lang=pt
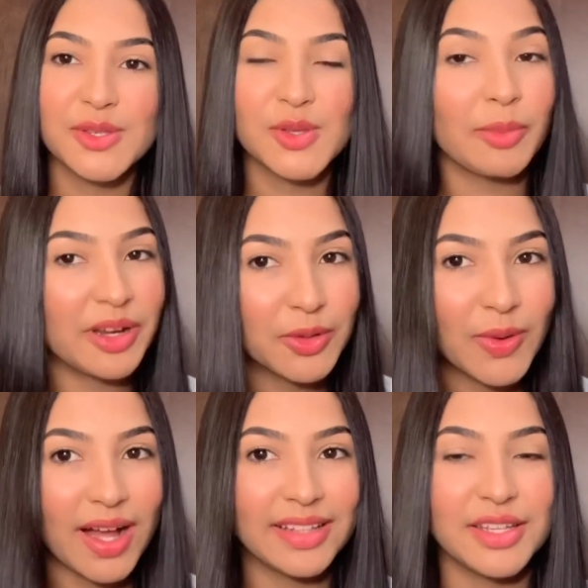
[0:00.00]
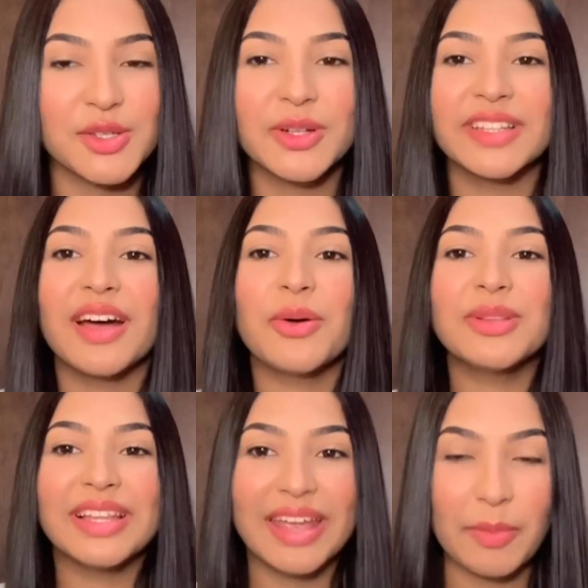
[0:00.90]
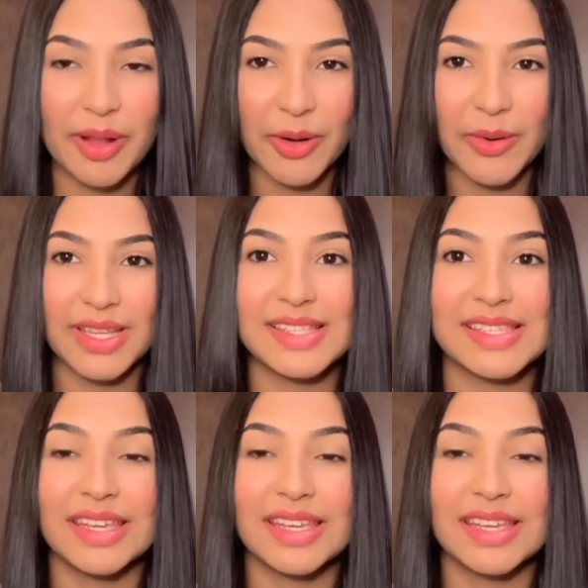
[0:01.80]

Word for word: Eu sou a Maria Eduarda e este é o canal Ler para Conhecer.